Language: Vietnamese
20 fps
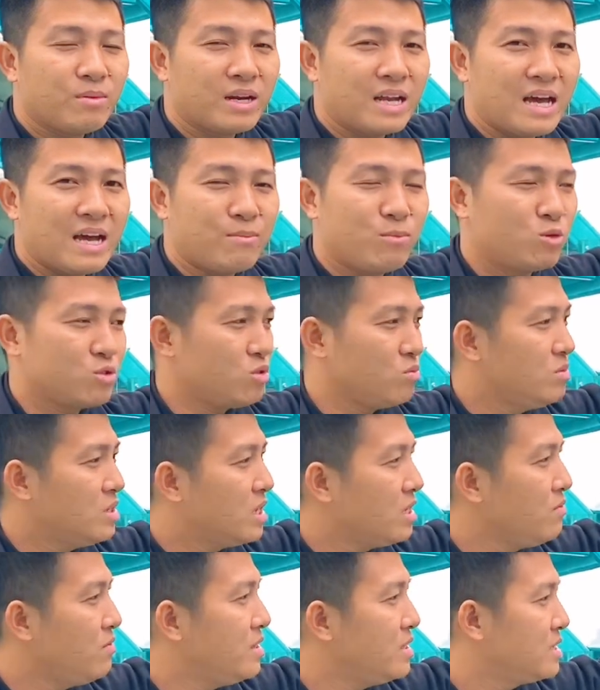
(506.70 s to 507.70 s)
mà là một trong
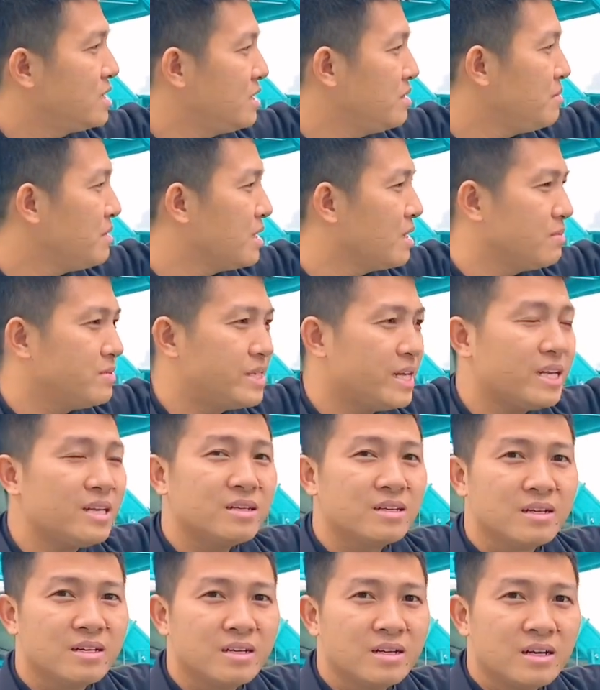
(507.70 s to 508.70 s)
những cái vị trí mà điểm chết
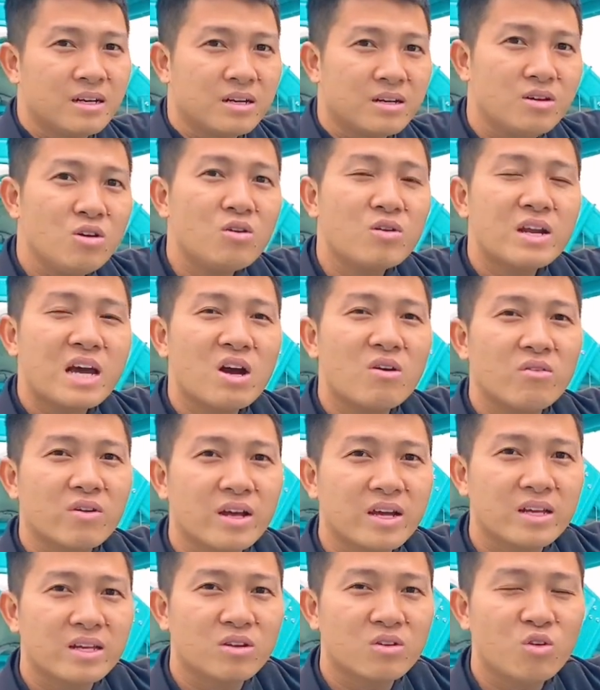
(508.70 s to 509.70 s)
nước lao vào
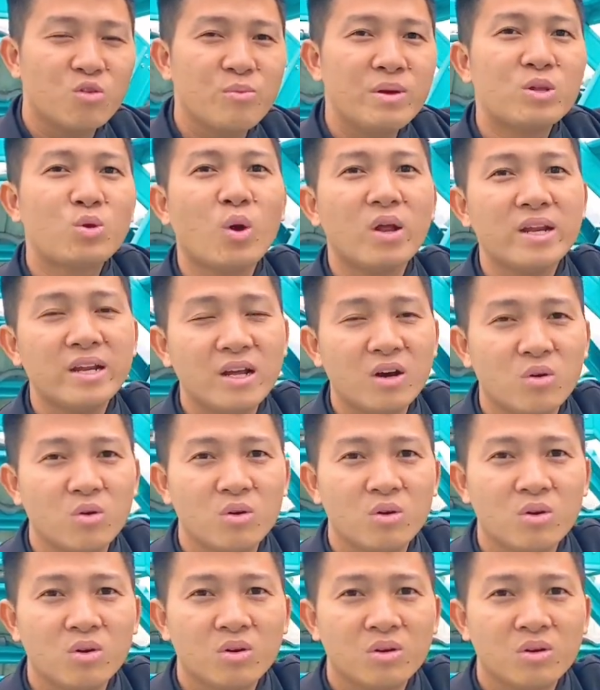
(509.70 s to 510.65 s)
đây thì nó không biết thoát đi đâu